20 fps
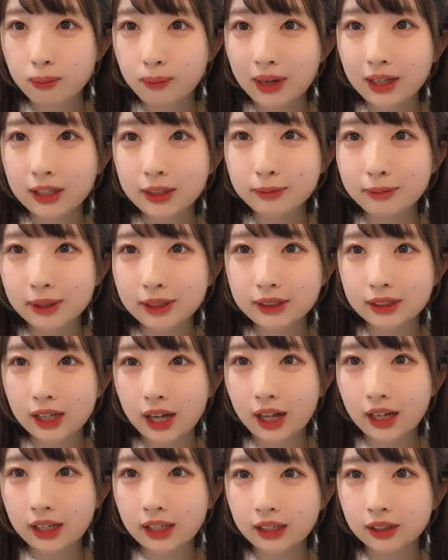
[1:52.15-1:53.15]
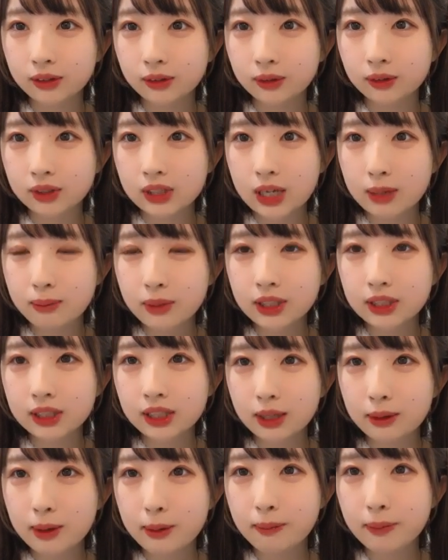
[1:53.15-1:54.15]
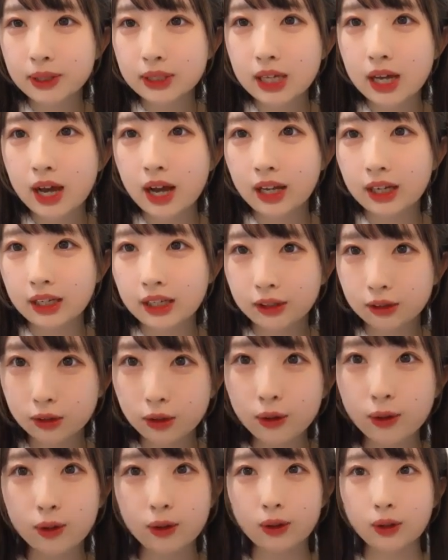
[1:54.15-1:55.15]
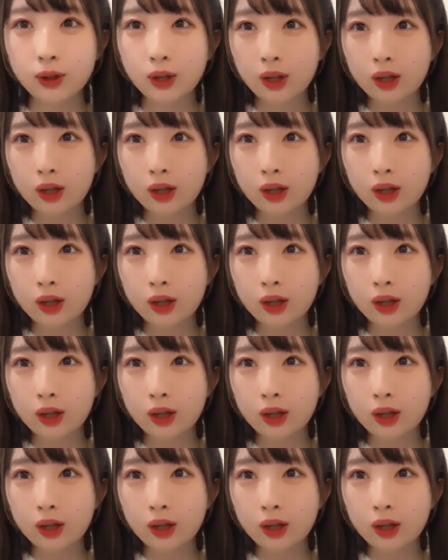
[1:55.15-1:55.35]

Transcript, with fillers: パックパックありがとうございますきみっぱさんありがとう